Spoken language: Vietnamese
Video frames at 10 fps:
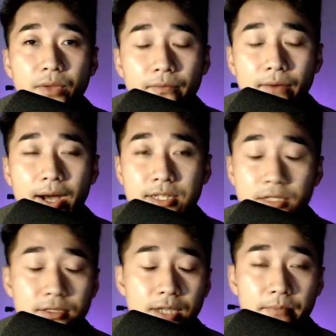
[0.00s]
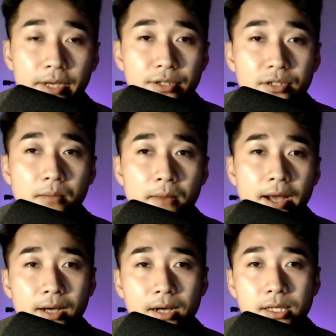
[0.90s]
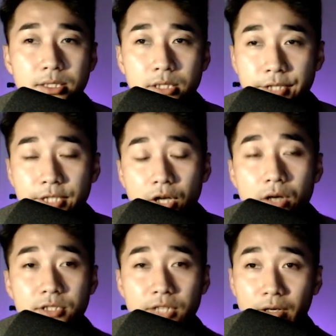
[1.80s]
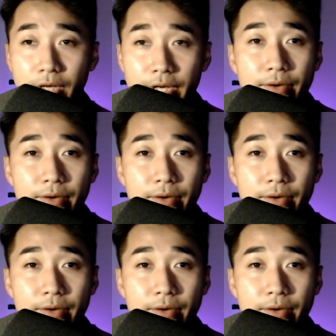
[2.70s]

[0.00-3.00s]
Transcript: Và xin được tạm biệt những người bạn từ TikTok sang đây